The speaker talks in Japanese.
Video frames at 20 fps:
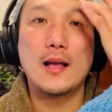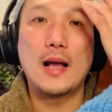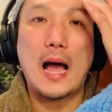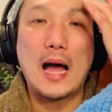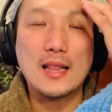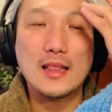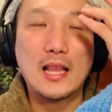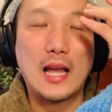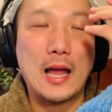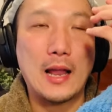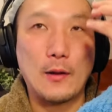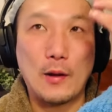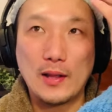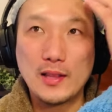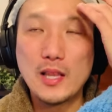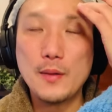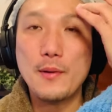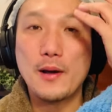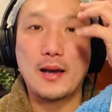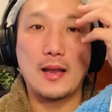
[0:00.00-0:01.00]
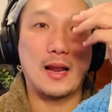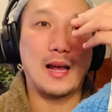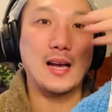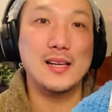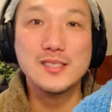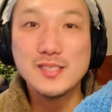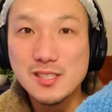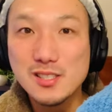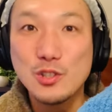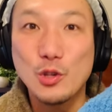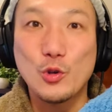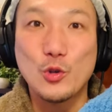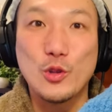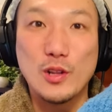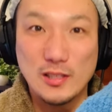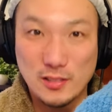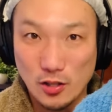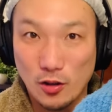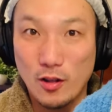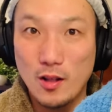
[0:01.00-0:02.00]
ああの頭から外すということ
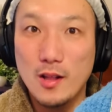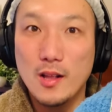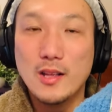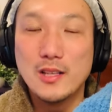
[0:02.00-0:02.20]
なんですよ。